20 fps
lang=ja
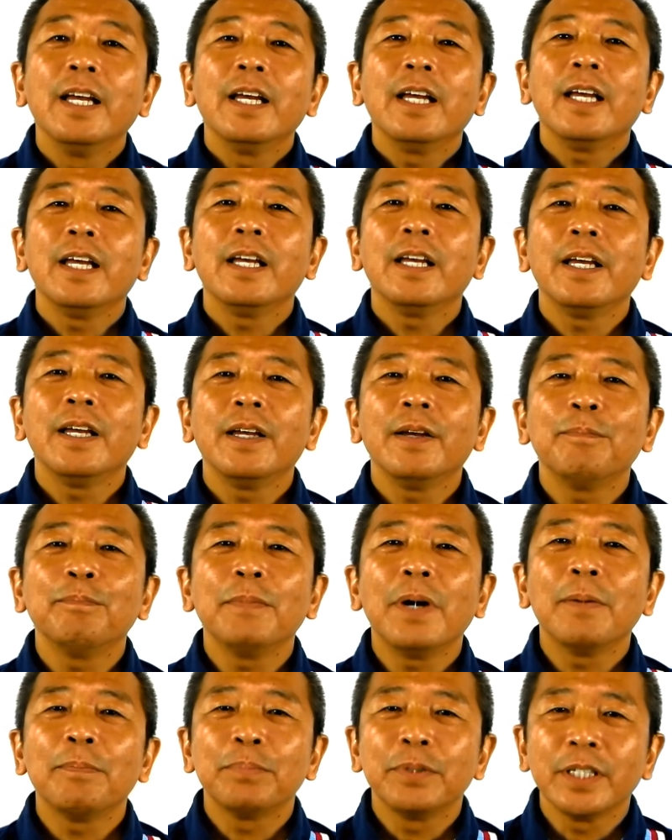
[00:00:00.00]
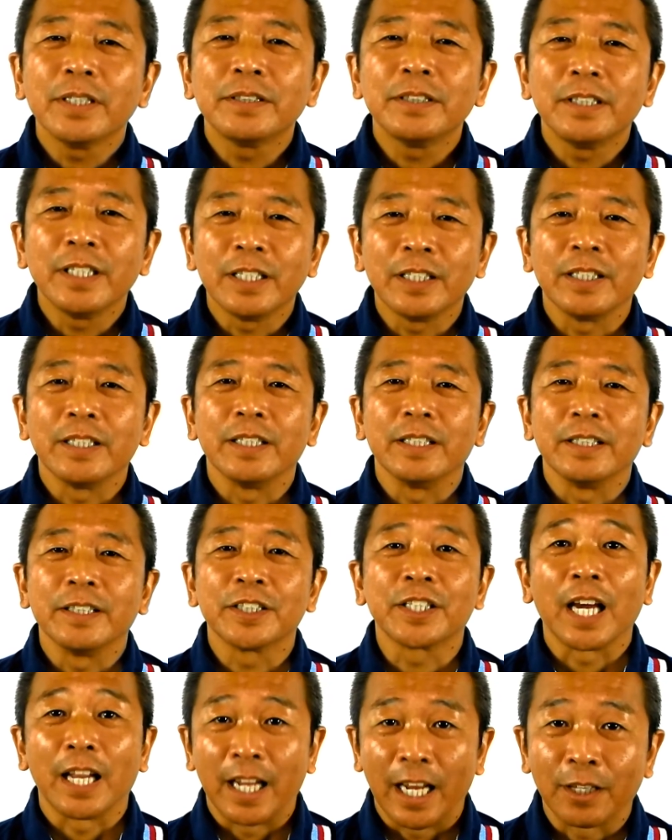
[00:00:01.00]
えーまあ、ピーエスディー
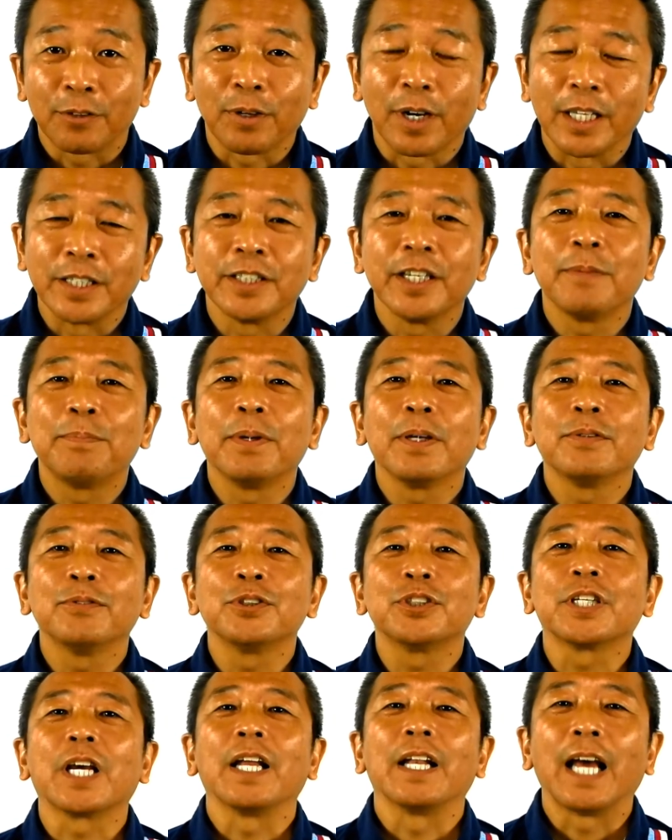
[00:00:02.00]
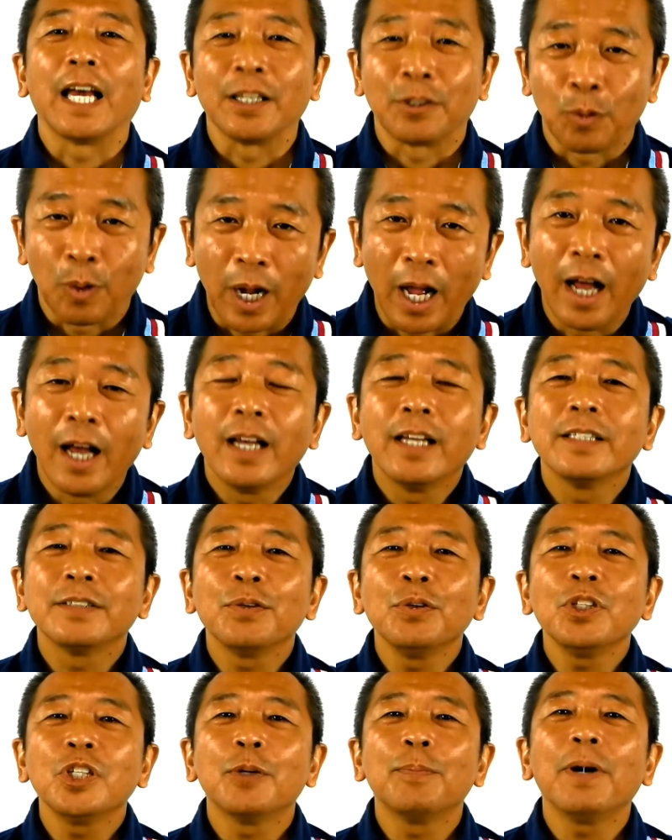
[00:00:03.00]
しかないとか ジェイペグ しかないとか
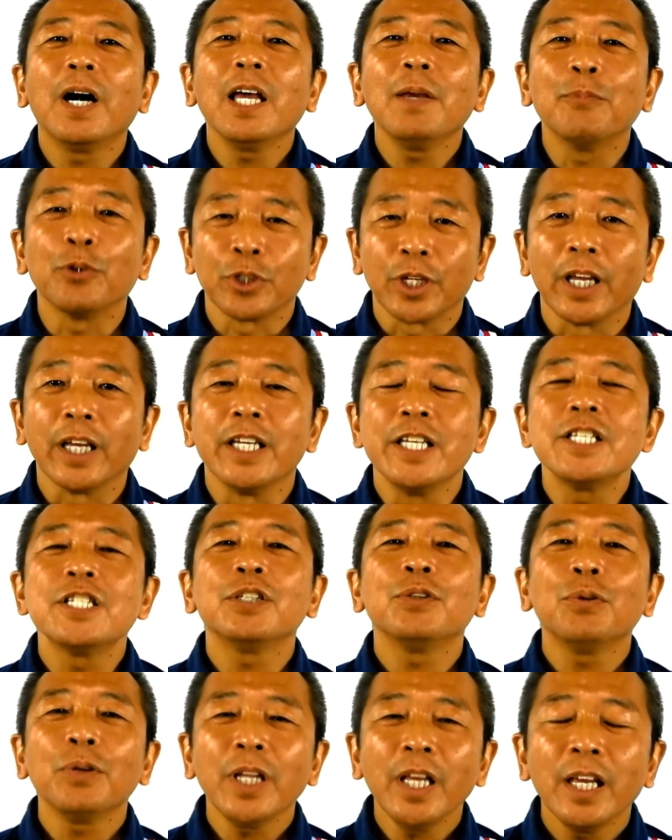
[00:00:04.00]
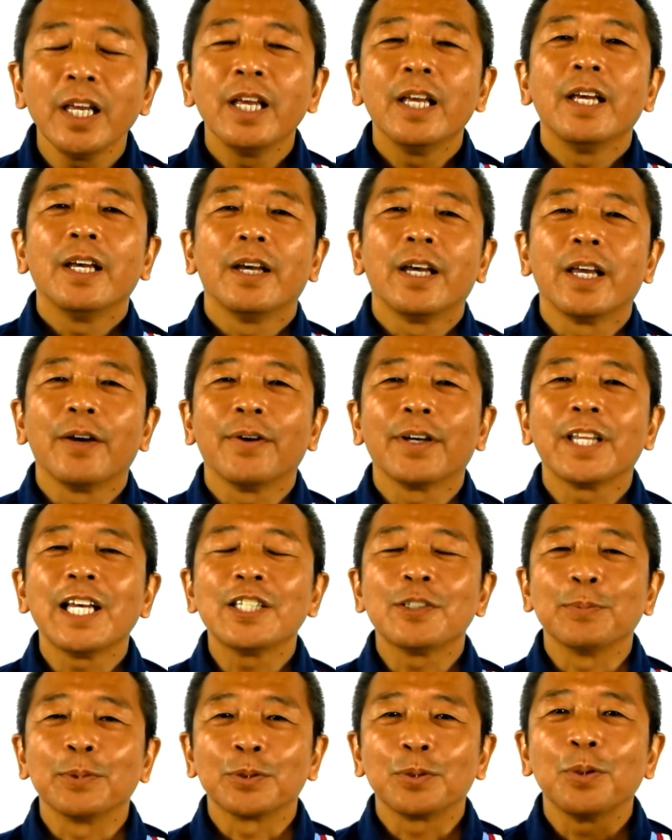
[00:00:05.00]
そういった場合もね一度ね、えー、
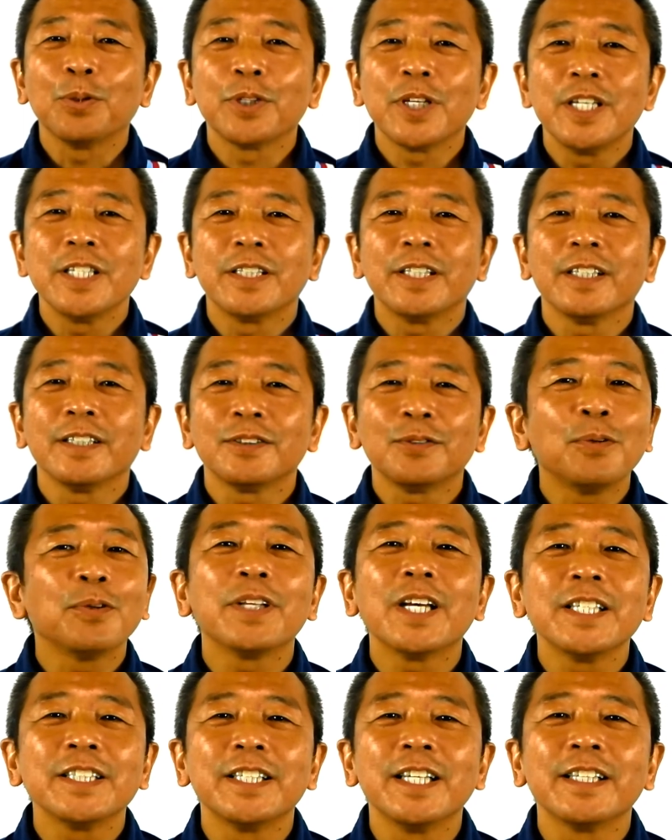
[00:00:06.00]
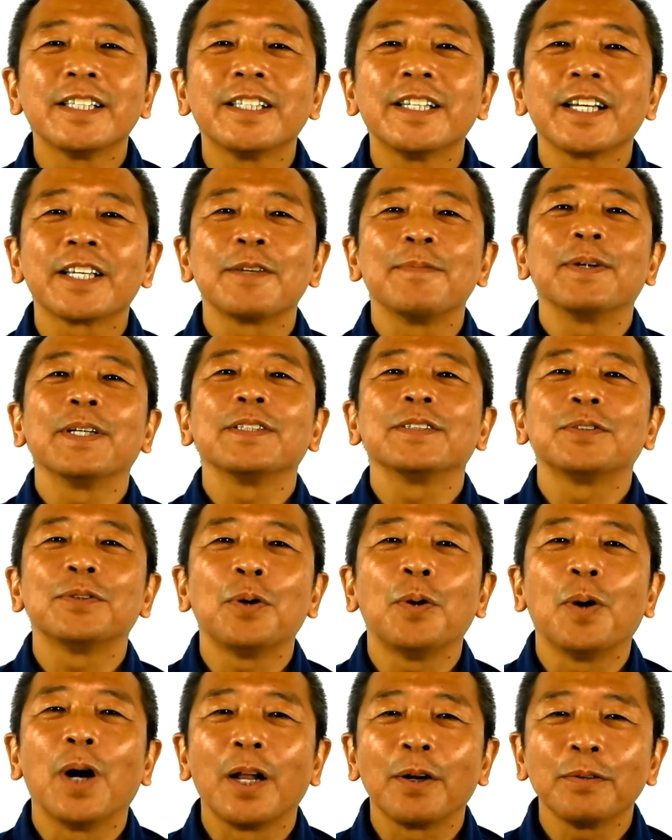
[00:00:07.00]
私ども相談して相談していただきます
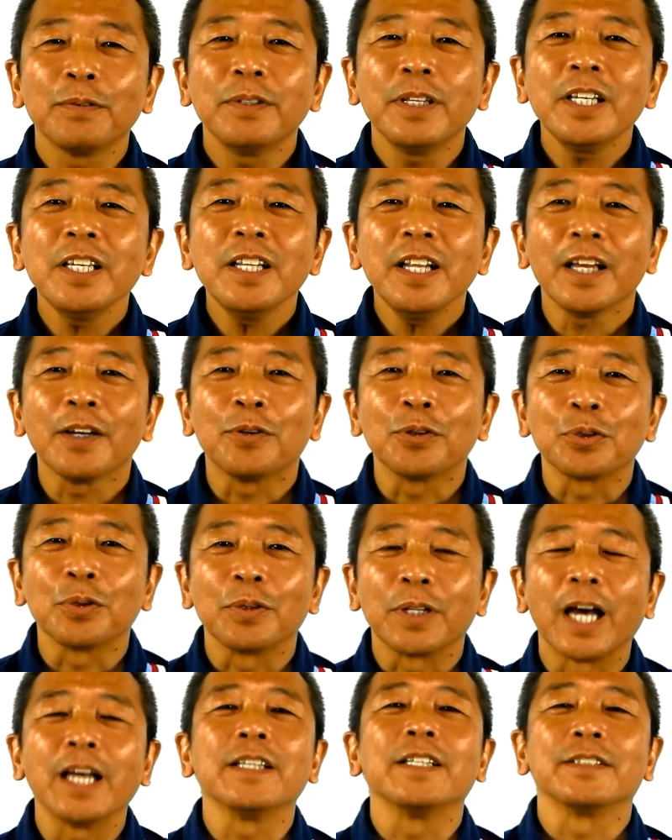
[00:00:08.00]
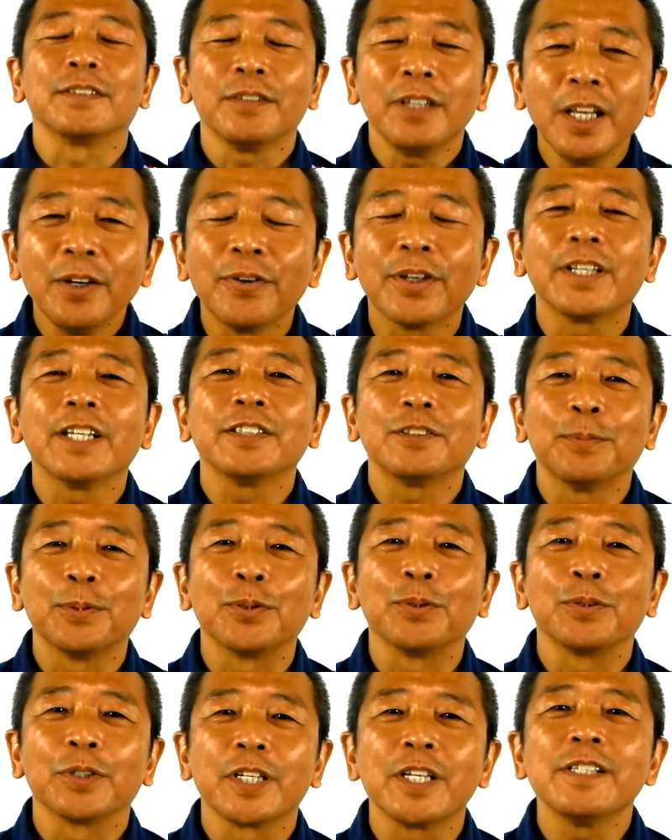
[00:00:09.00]
とあのできないことないんですよね。私ども
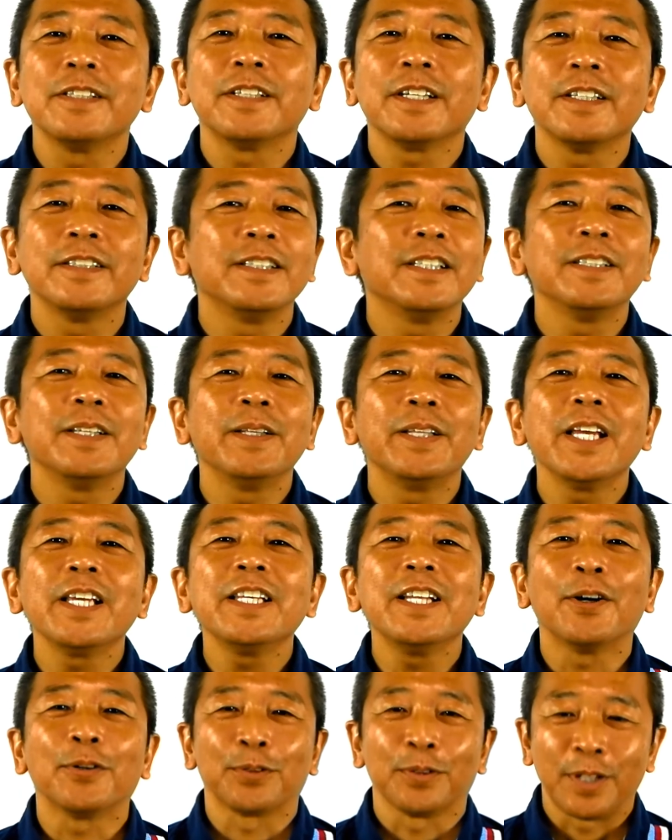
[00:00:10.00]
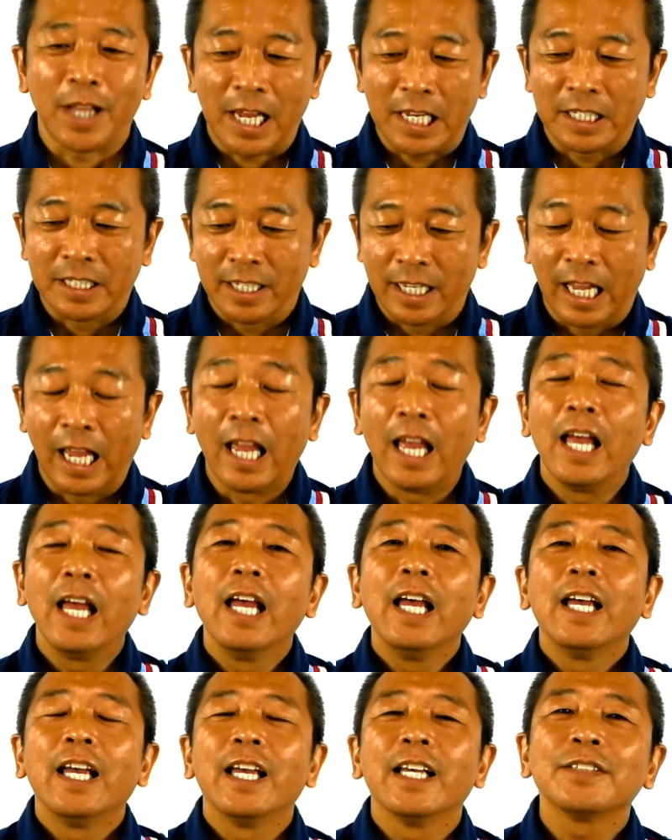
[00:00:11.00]
の技術的に全然できないことないんで、
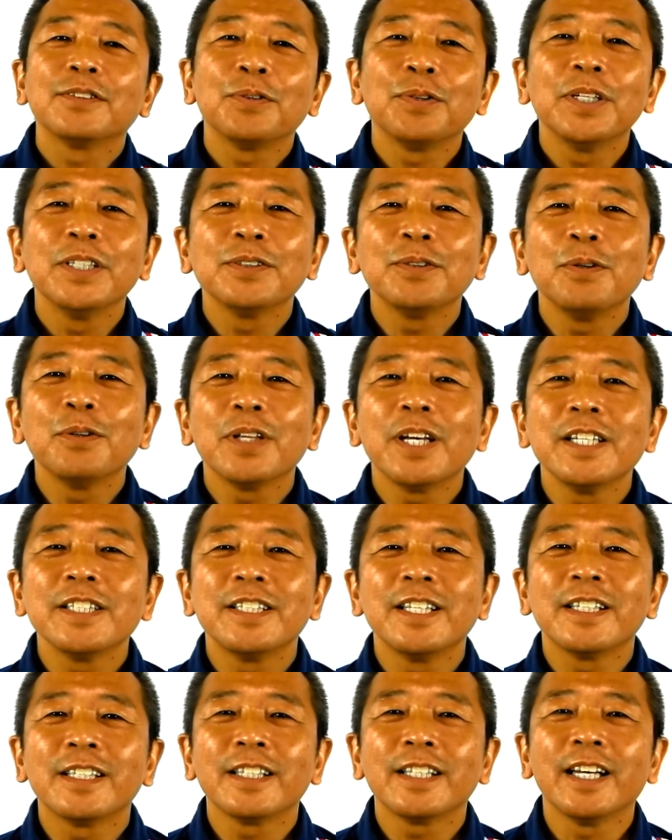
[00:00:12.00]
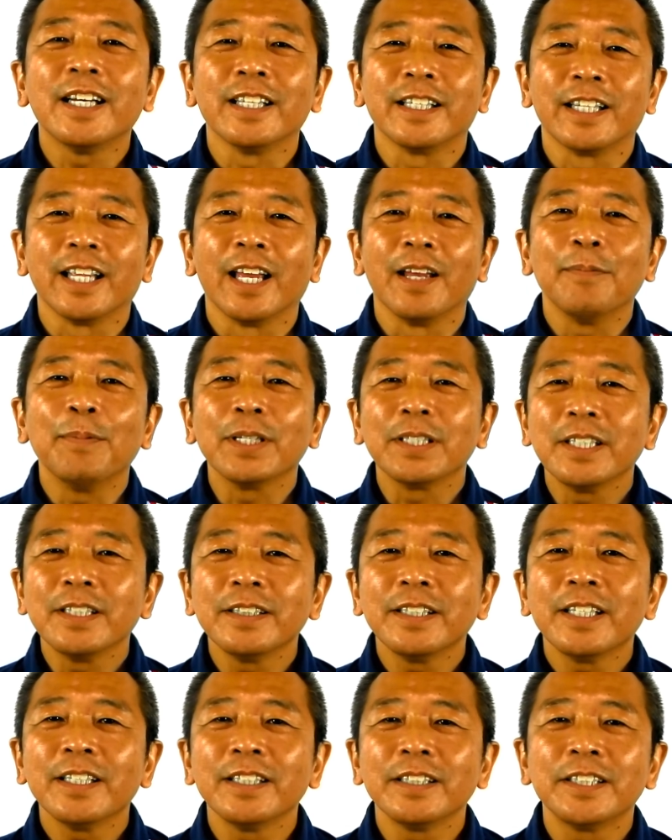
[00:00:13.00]
えー、その辺相談していただいて、まあ、全
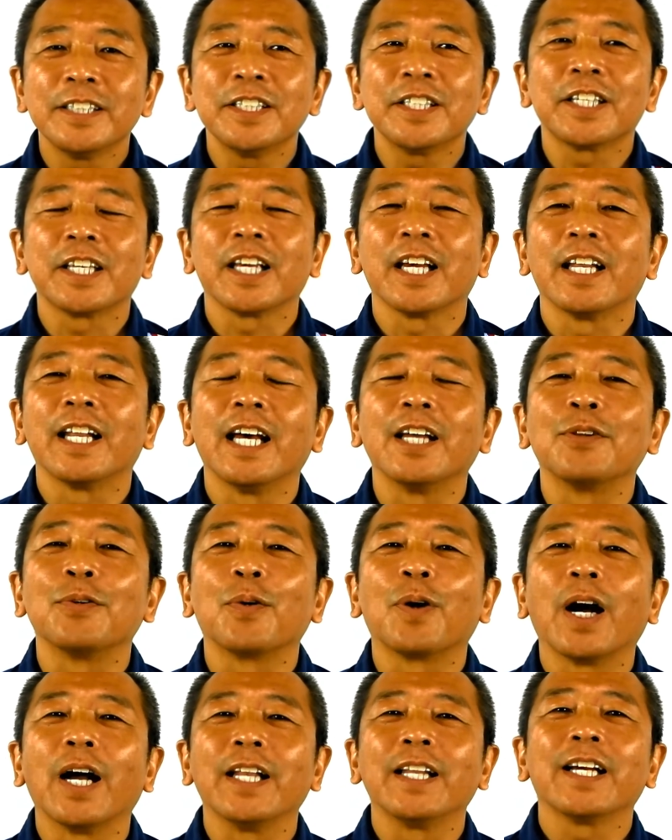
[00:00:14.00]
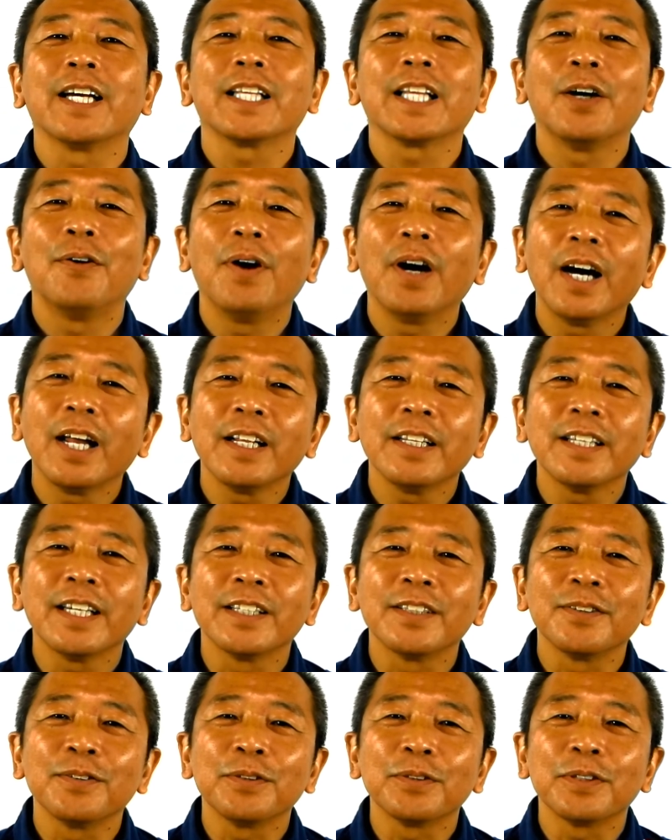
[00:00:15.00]
然知識がないとかやり方がわからな
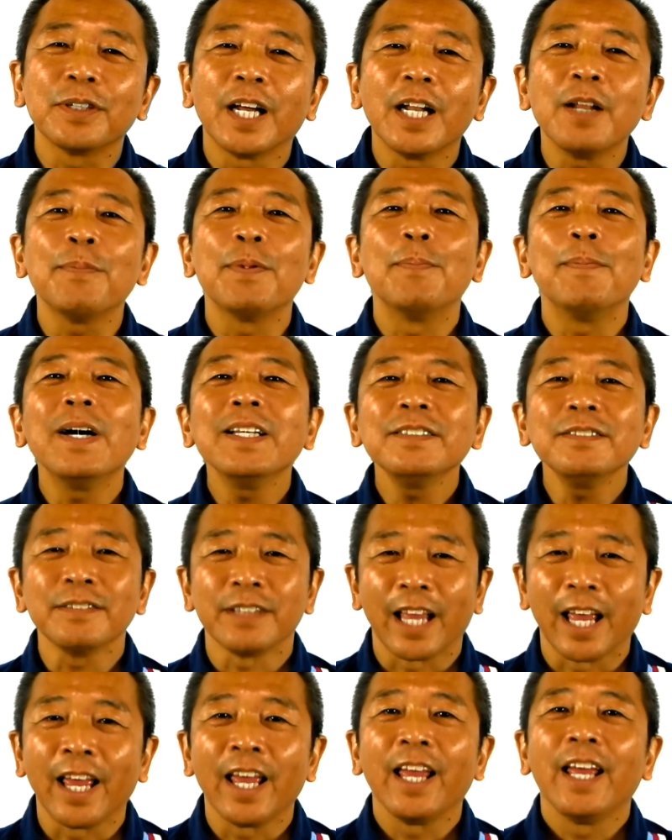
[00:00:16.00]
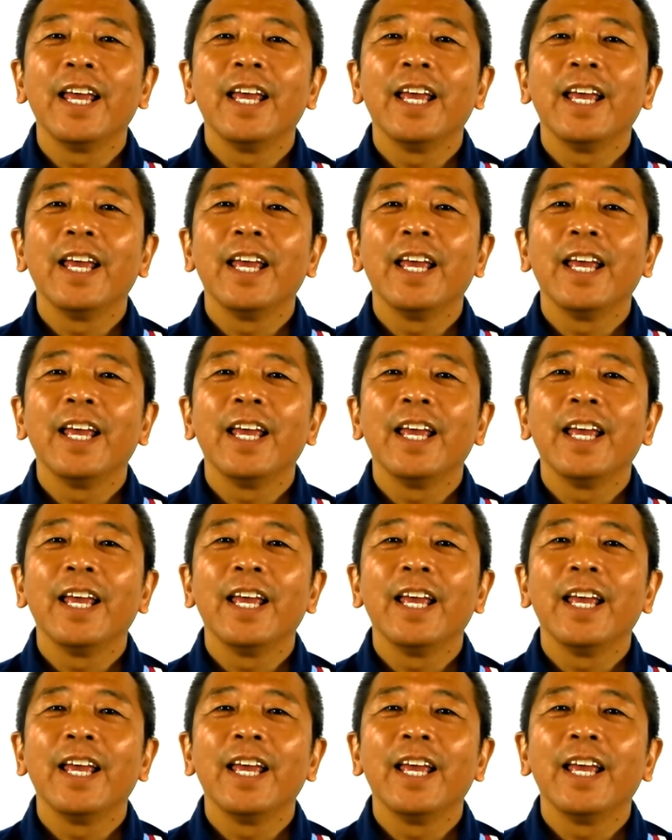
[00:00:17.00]
いということであればまずね、